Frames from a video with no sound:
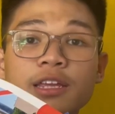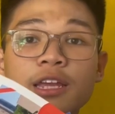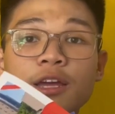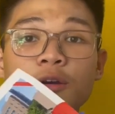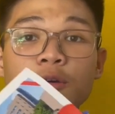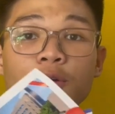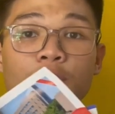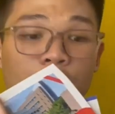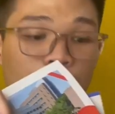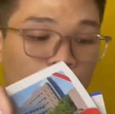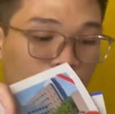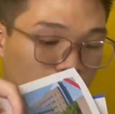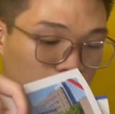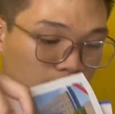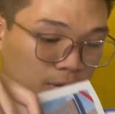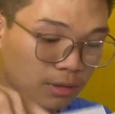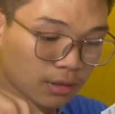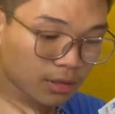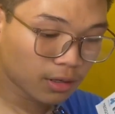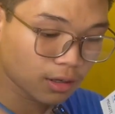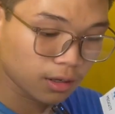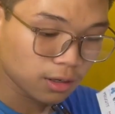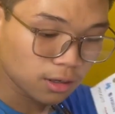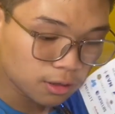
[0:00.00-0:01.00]
là nhiều
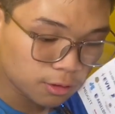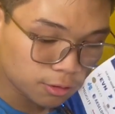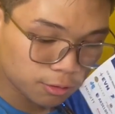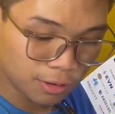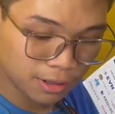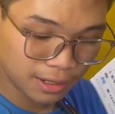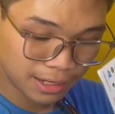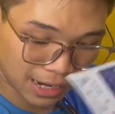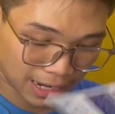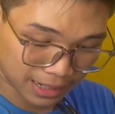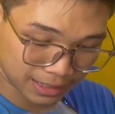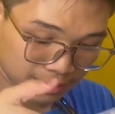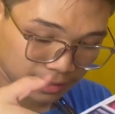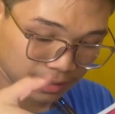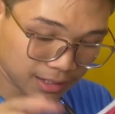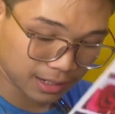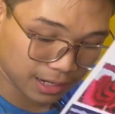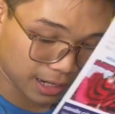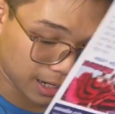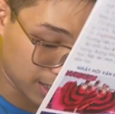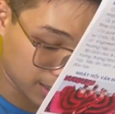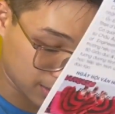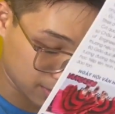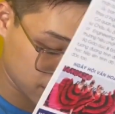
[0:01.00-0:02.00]
chuyên ngành nên
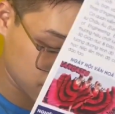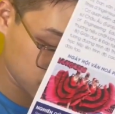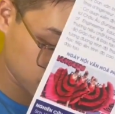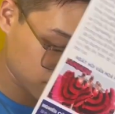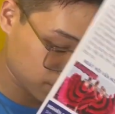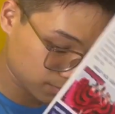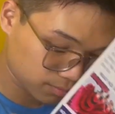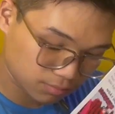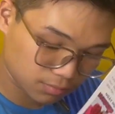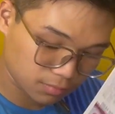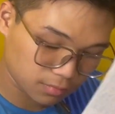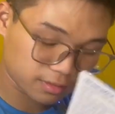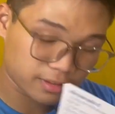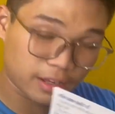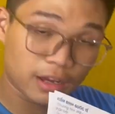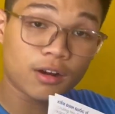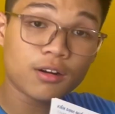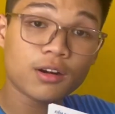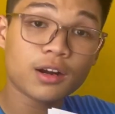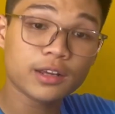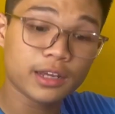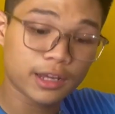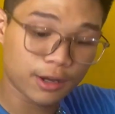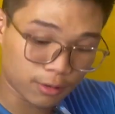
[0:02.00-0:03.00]
là sẽ
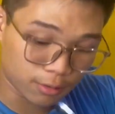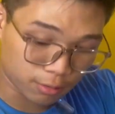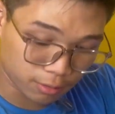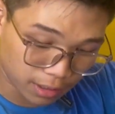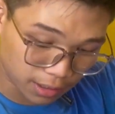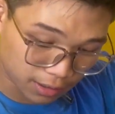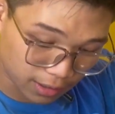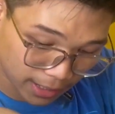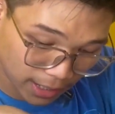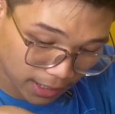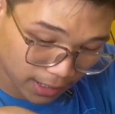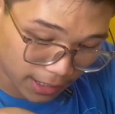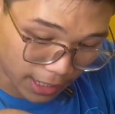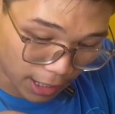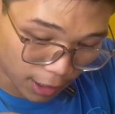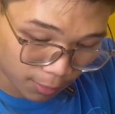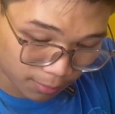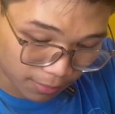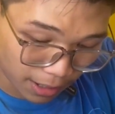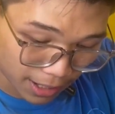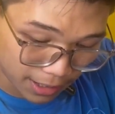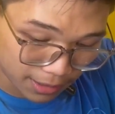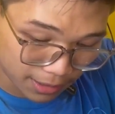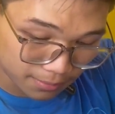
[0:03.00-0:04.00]
có rất nhiều cái tờ giấy giới thiệu
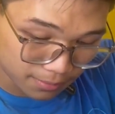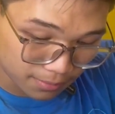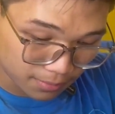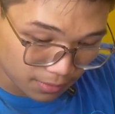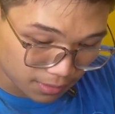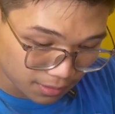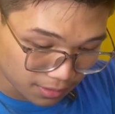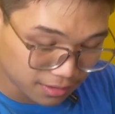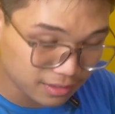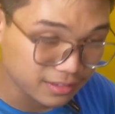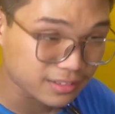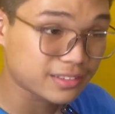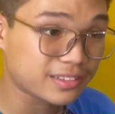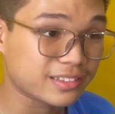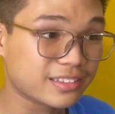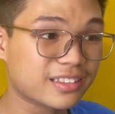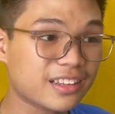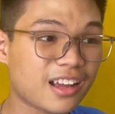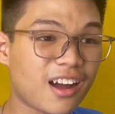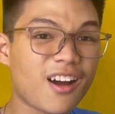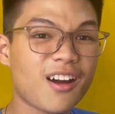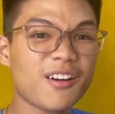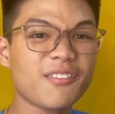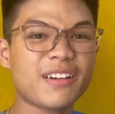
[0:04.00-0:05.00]
trong đây.
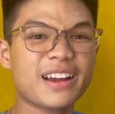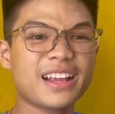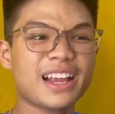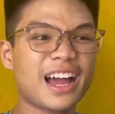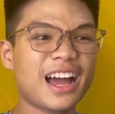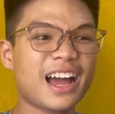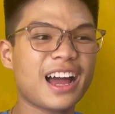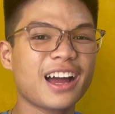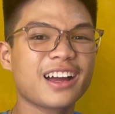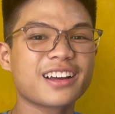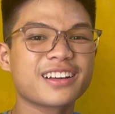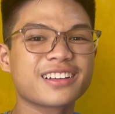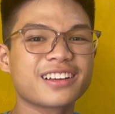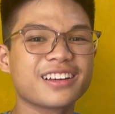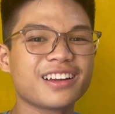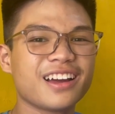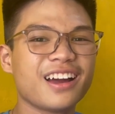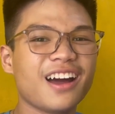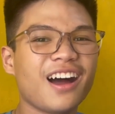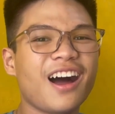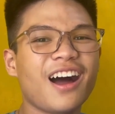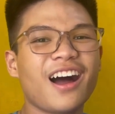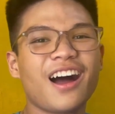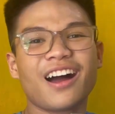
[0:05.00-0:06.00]
Đó, vậy là
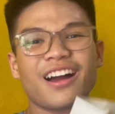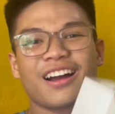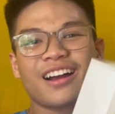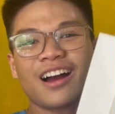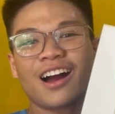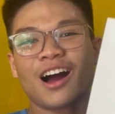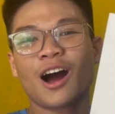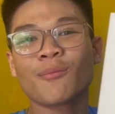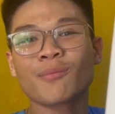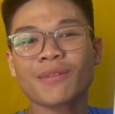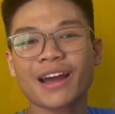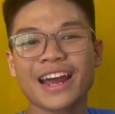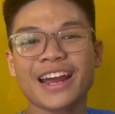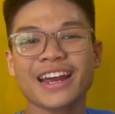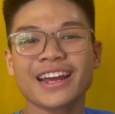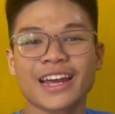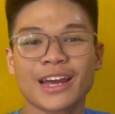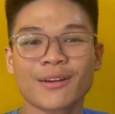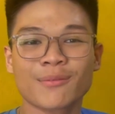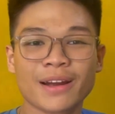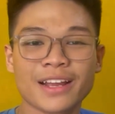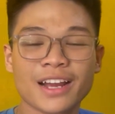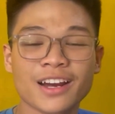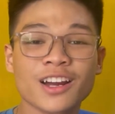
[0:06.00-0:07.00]
hôm nay, ngày
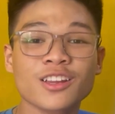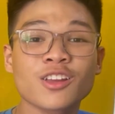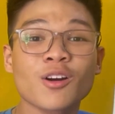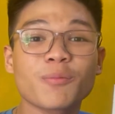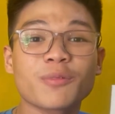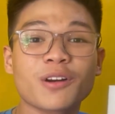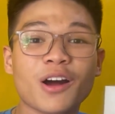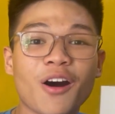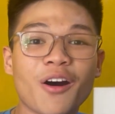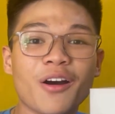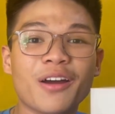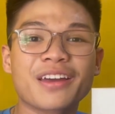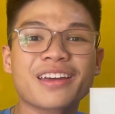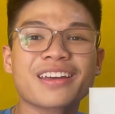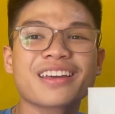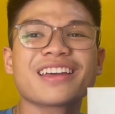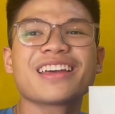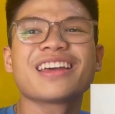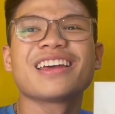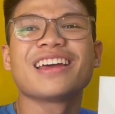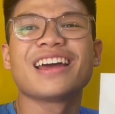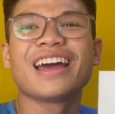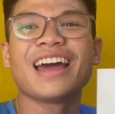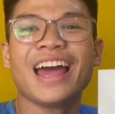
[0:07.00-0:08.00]
hôm nay đã kết thúc rồi.
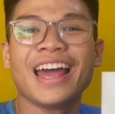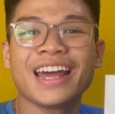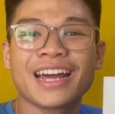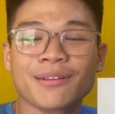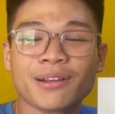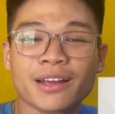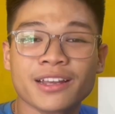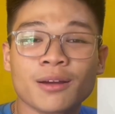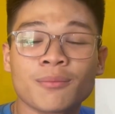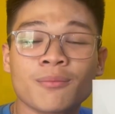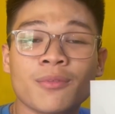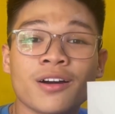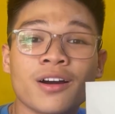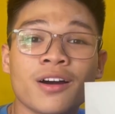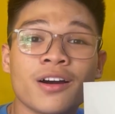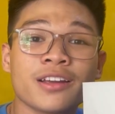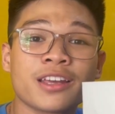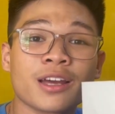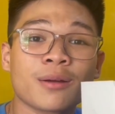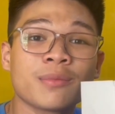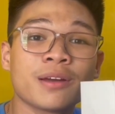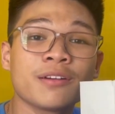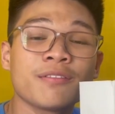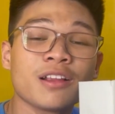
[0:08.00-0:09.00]
Hẹn gặp lại mọi người
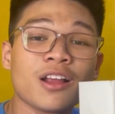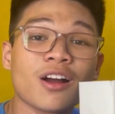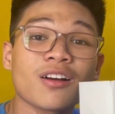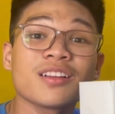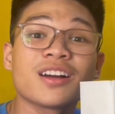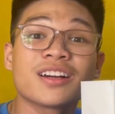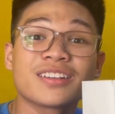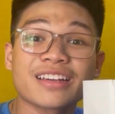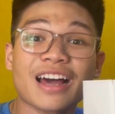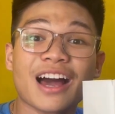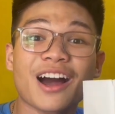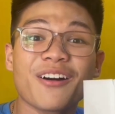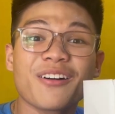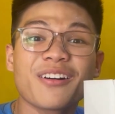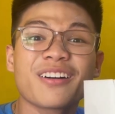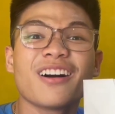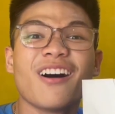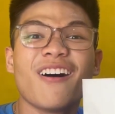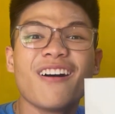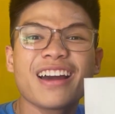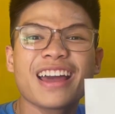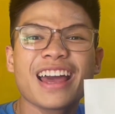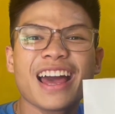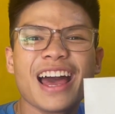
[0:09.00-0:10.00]
trong những vlog lần sau.
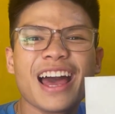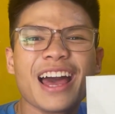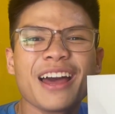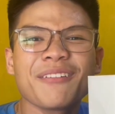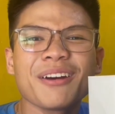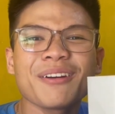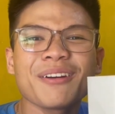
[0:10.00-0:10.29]
Ok, bye